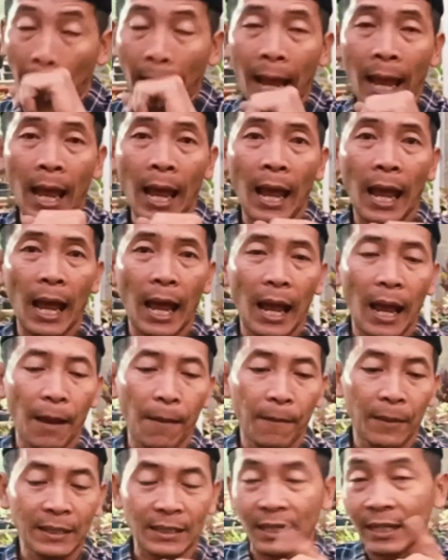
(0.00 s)
Uh, ah,
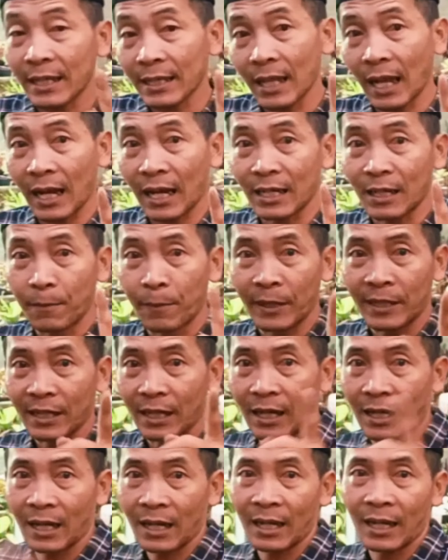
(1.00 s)
masa kita akan geber
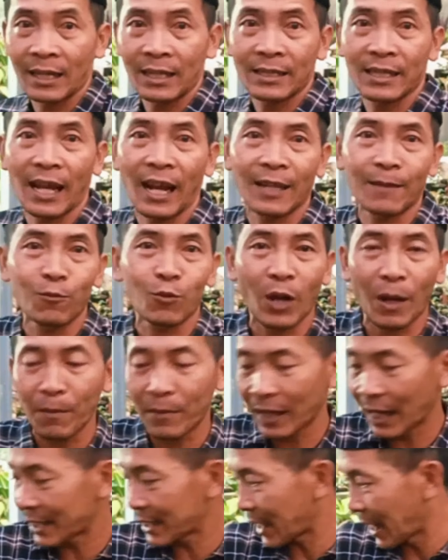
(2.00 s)
dengan harga yang sangat murah
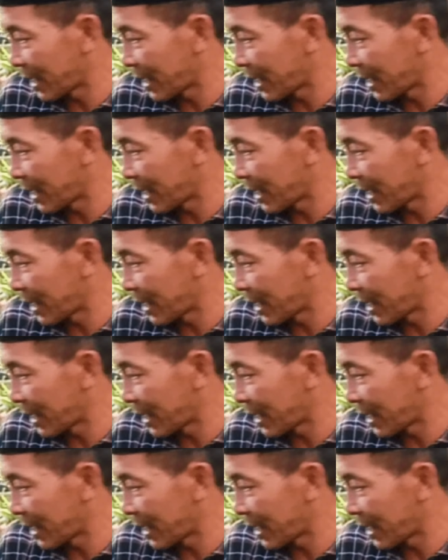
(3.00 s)
meriah